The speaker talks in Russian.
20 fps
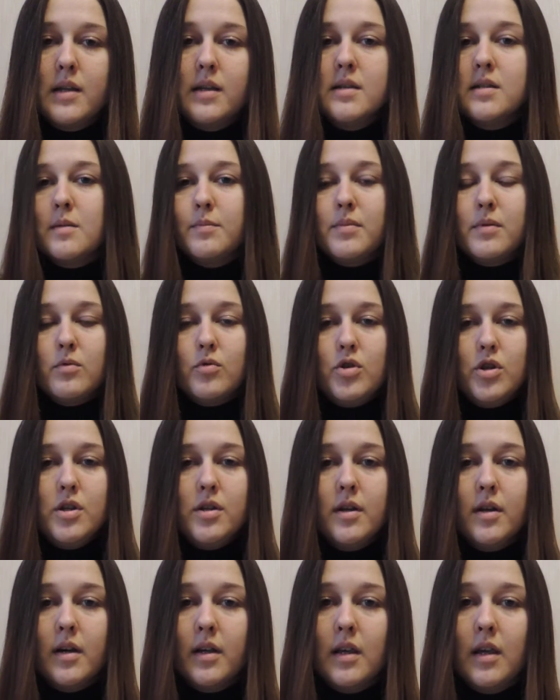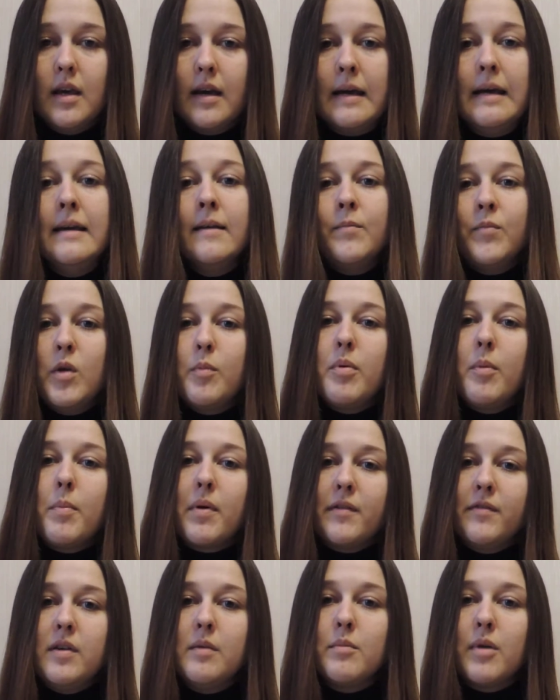не заполучить никакие
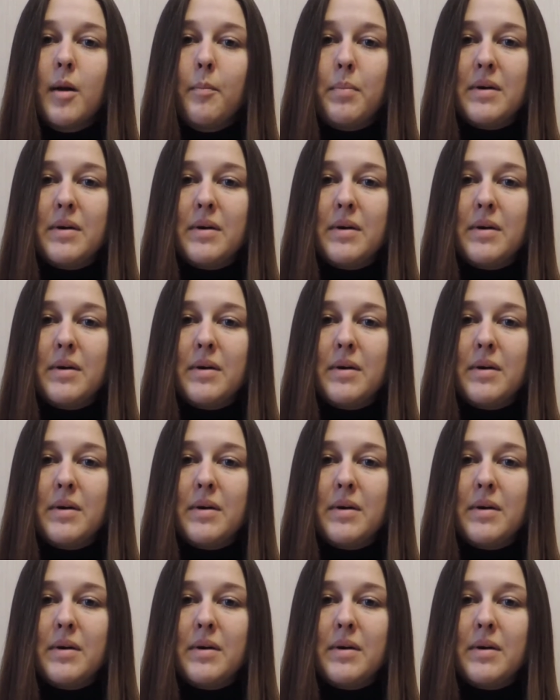непоправимые